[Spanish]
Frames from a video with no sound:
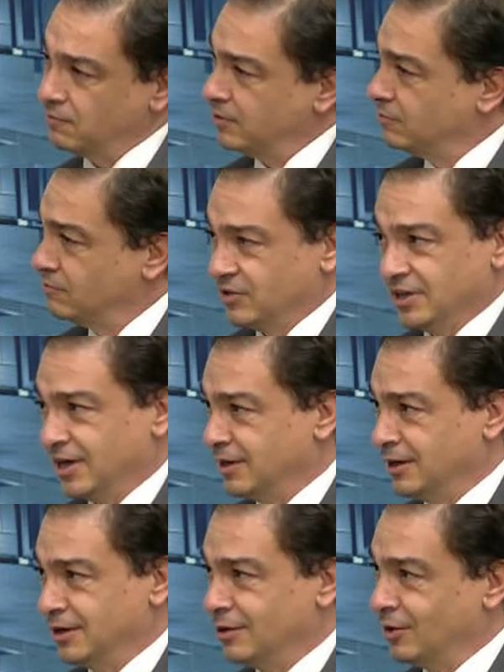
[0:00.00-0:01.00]
Bueno,
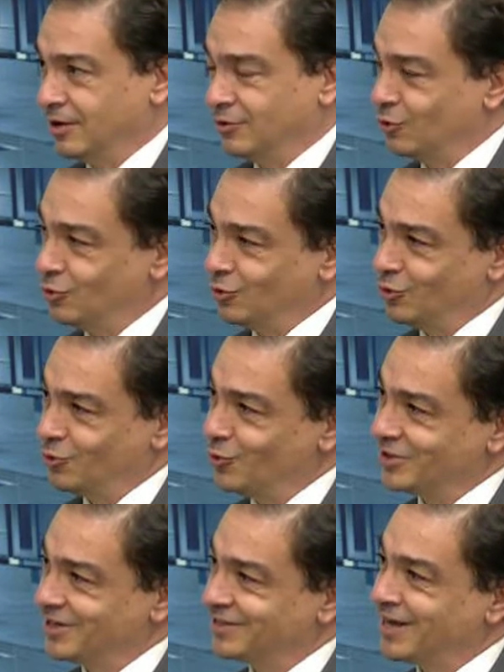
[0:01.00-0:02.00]
eh, los
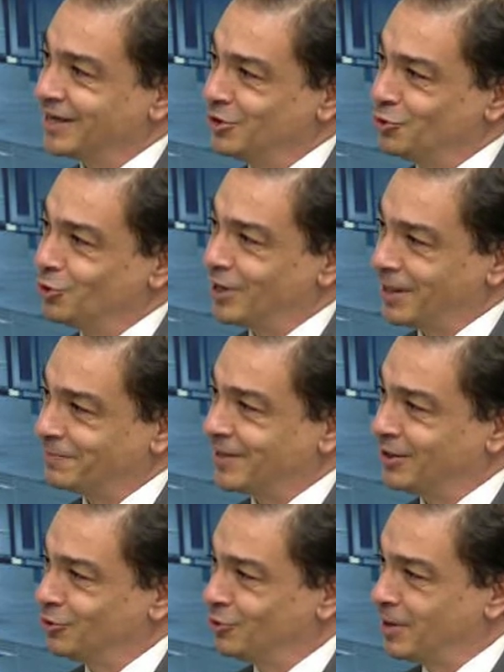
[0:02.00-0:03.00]
jueces se han ido
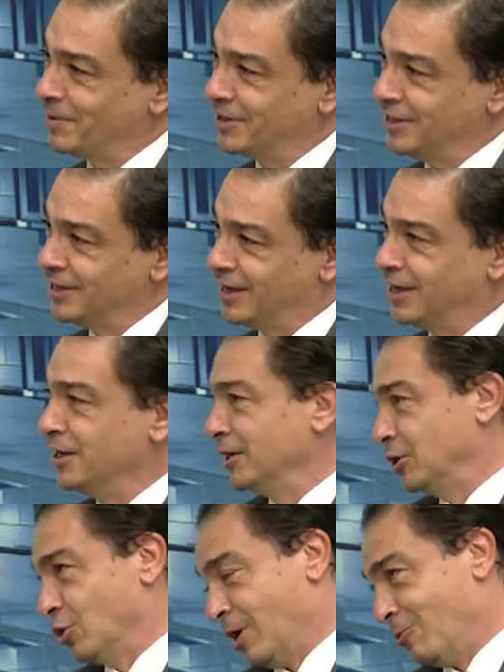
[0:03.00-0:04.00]
adaptando a medida,
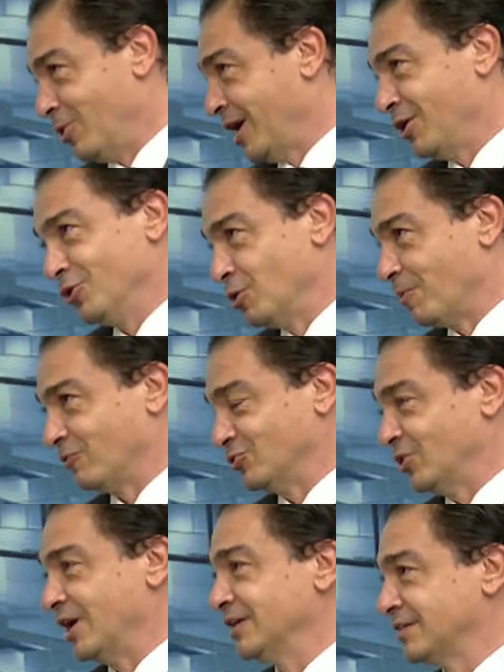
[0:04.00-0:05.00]
y los abogados y los
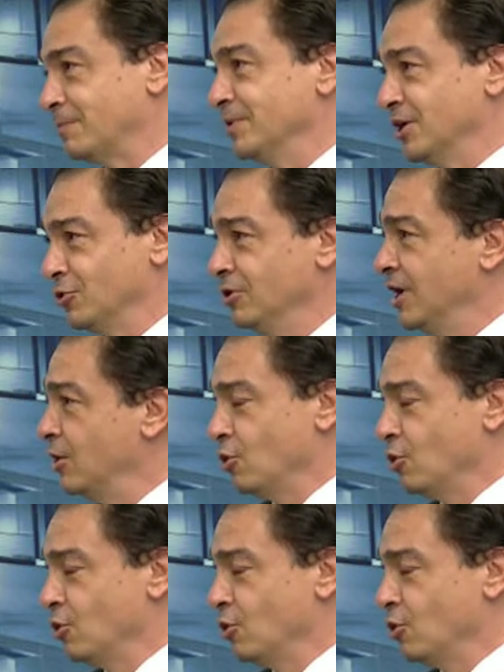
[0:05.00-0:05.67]
profesionales también, ¿no?